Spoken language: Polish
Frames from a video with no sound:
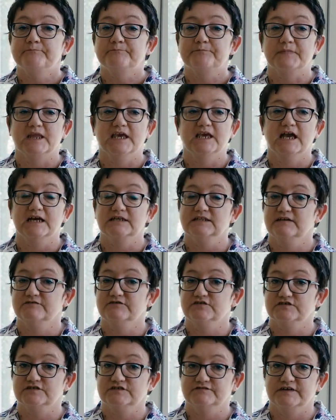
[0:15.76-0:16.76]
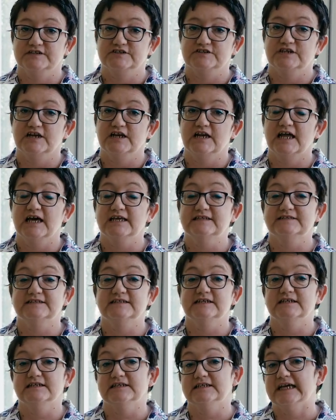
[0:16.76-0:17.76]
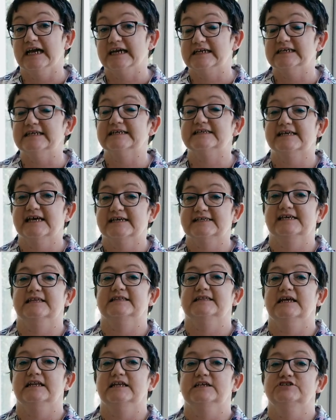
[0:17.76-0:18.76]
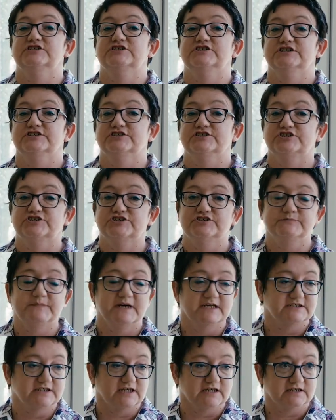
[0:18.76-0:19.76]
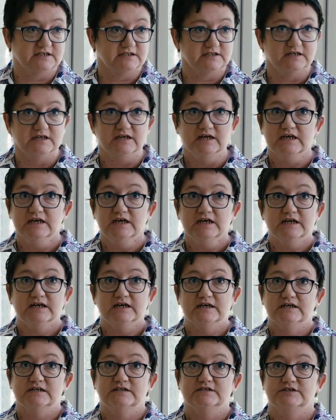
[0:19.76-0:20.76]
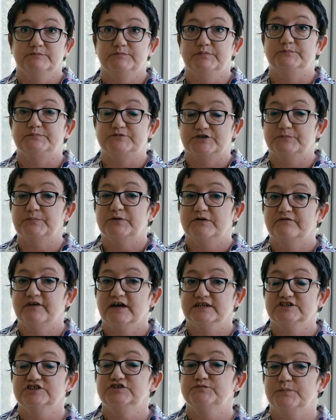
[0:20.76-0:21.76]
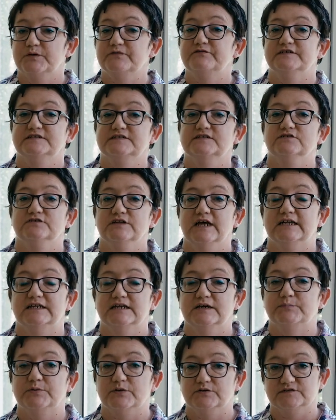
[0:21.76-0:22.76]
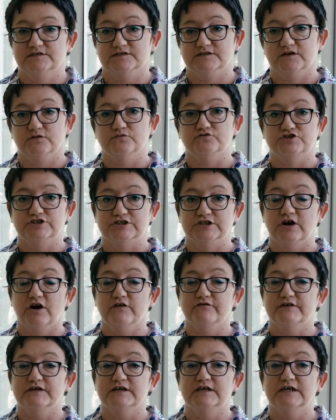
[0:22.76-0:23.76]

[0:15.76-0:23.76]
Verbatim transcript: mm, jak nawiązywać relacje, jakich zasad należy się trzymać, jak, e, żeby przeprowadzić profesjonalnie proces coachingowy.